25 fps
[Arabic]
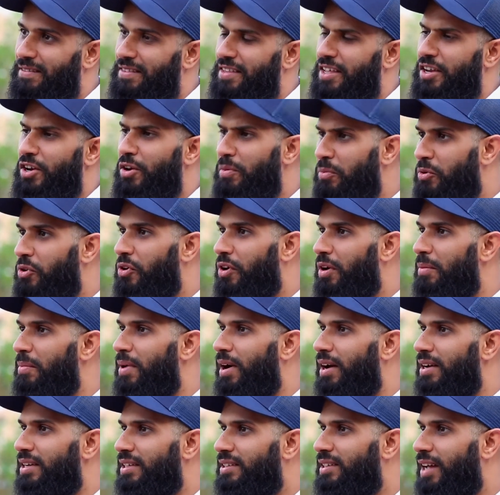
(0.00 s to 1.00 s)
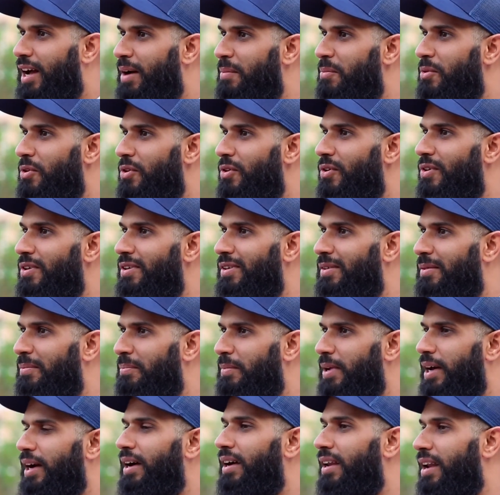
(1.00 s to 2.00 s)
لأنهم كرماء يتعاملون
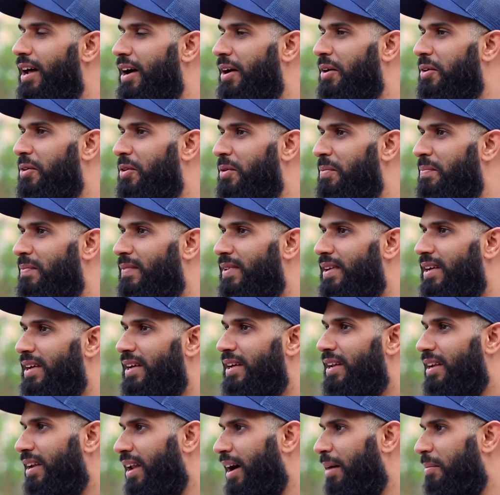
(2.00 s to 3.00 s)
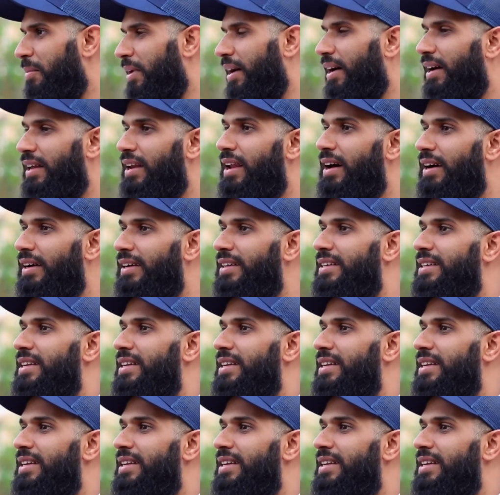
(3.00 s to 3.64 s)
بأخلاقهم لا بأخلاق